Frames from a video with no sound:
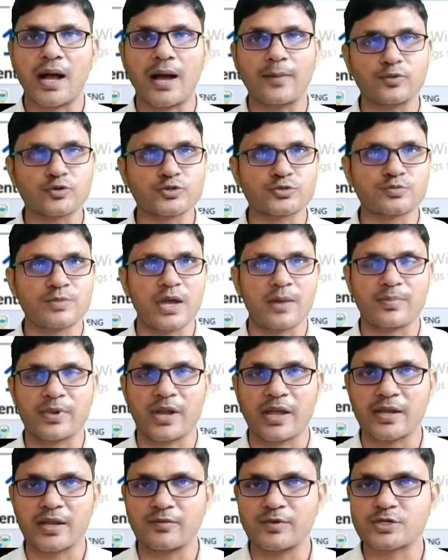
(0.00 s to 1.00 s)
आप उसमें
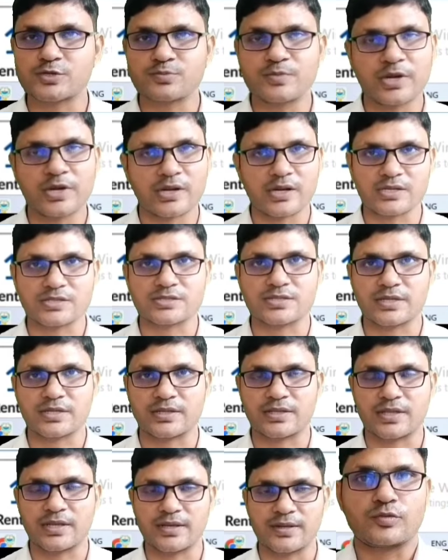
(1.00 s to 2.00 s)
अपना इन्वेस्टमेंट कर
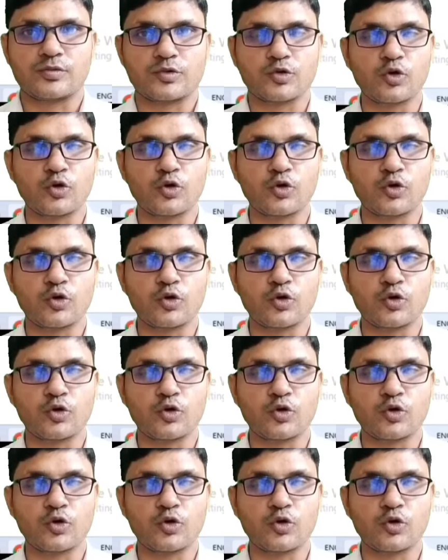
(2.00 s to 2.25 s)
सकते हैं